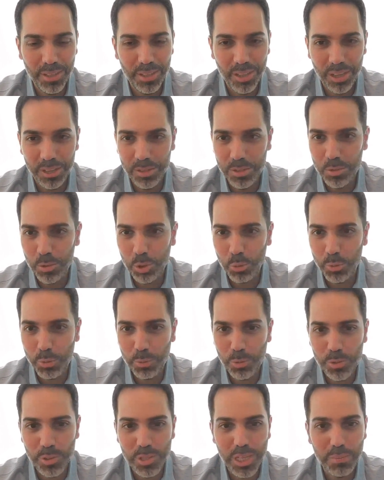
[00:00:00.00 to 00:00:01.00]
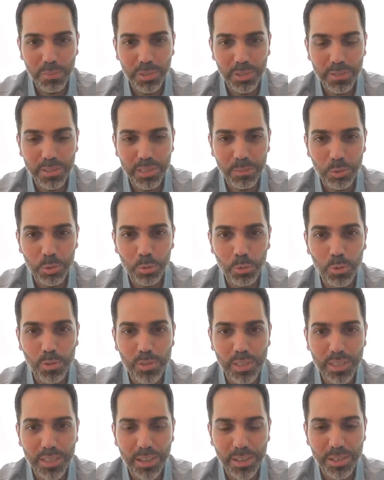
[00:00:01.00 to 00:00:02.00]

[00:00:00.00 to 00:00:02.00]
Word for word: Yanlış yorumlamıyorsam katılım çok yüksek